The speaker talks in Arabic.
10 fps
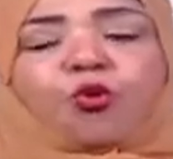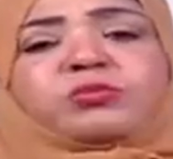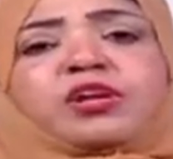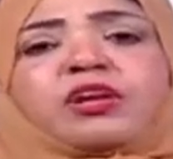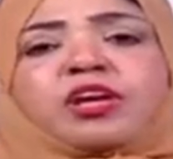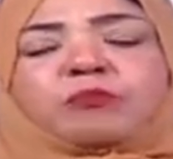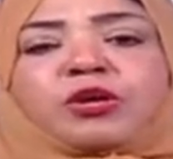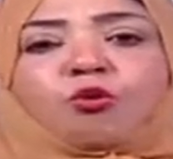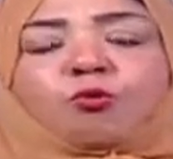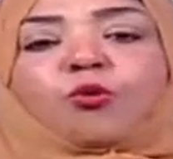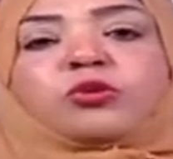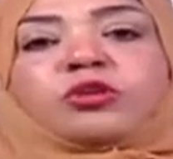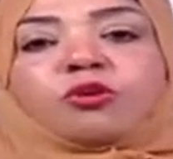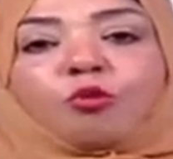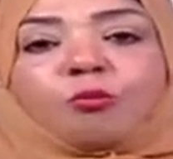قمت انا جايباهم
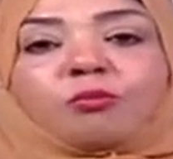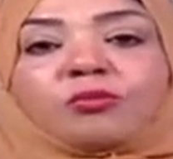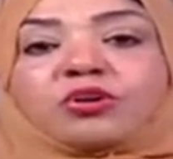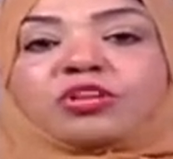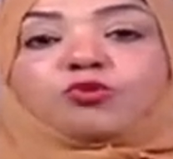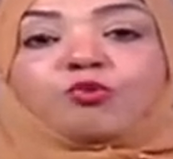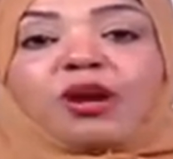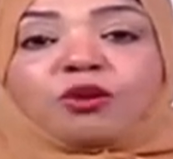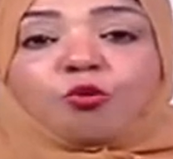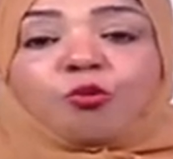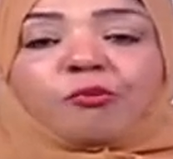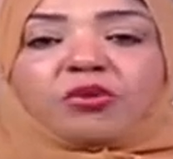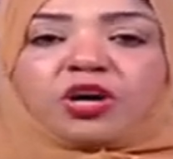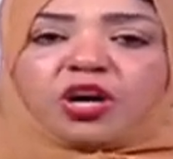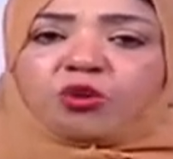قلت لهم انتوا مالكم
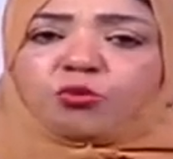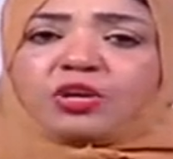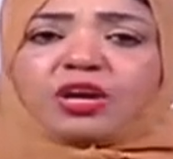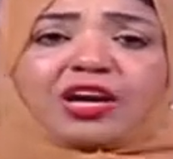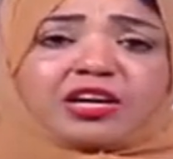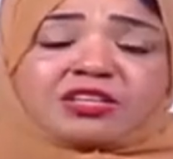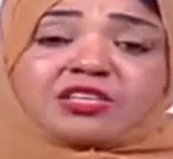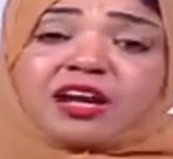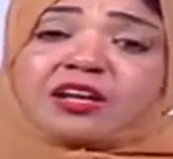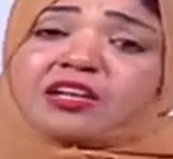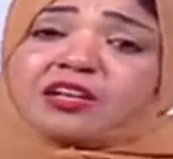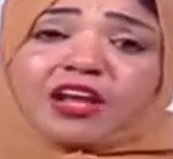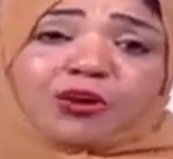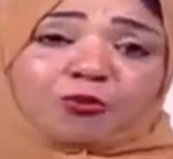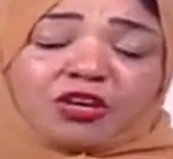قالوا لي لا احنا زعلانين
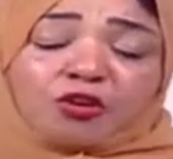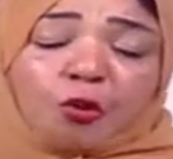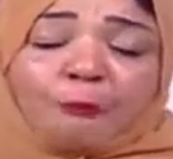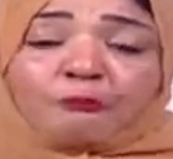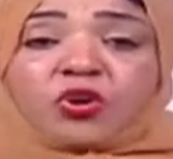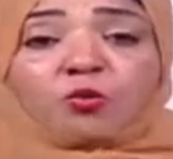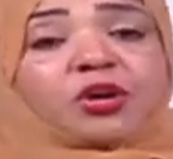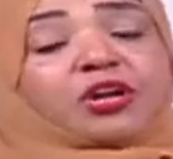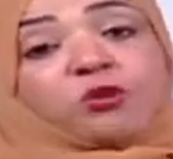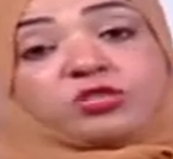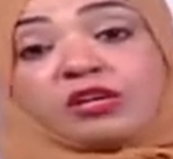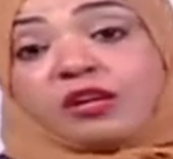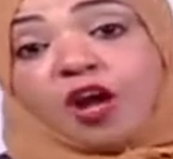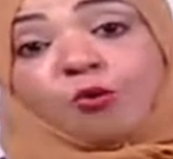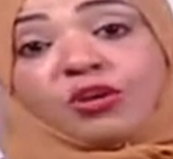قوي واحنا حزان
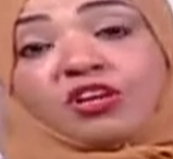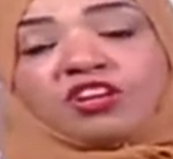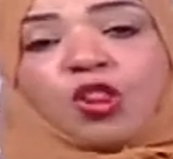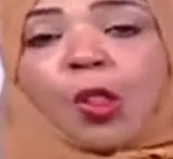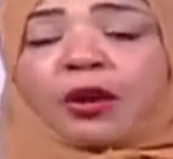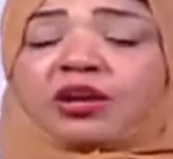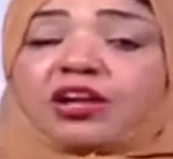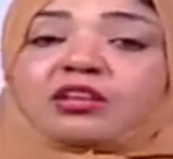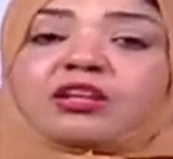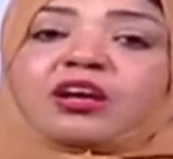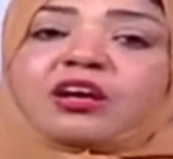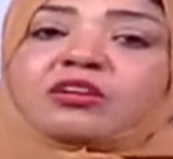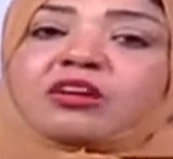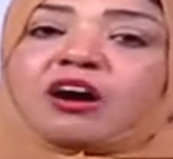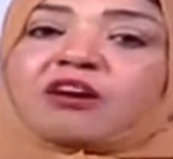قوي لان
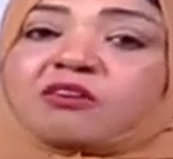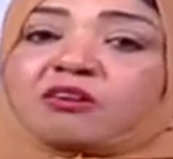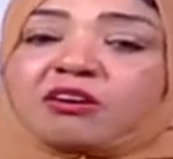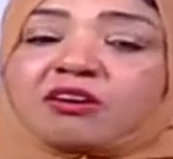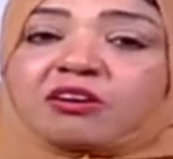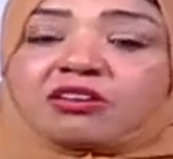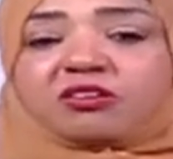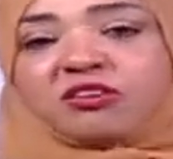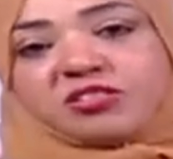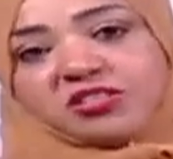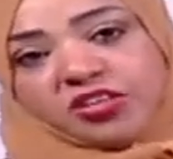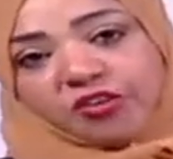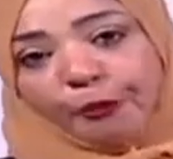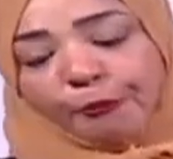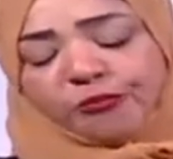احنا حركات
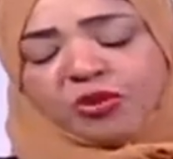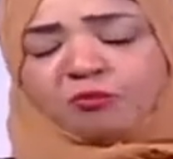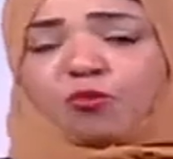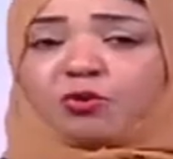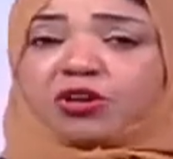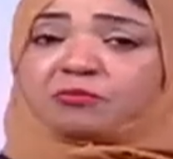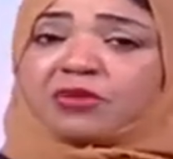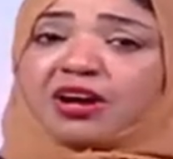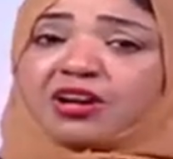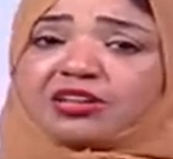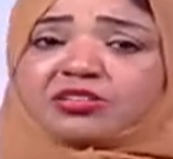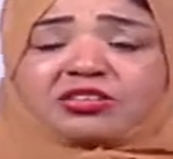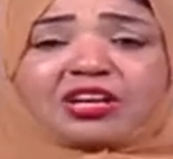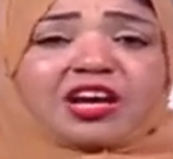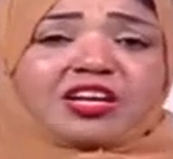قصيره ممكن بقى
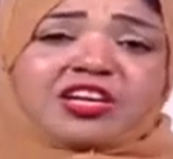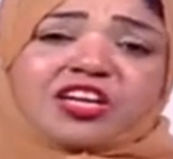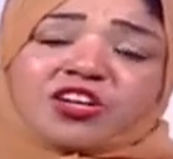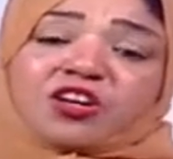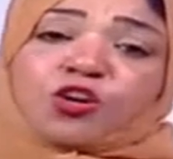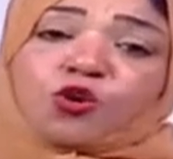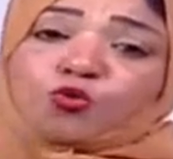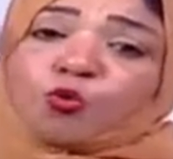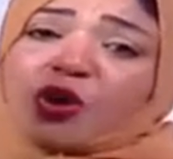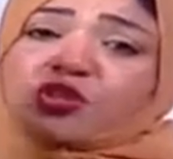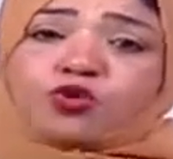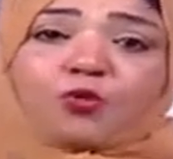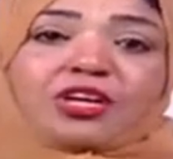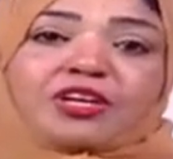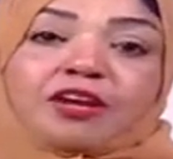تخلينا طوال
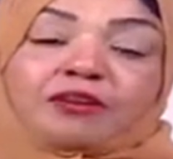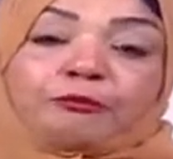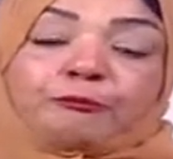شويه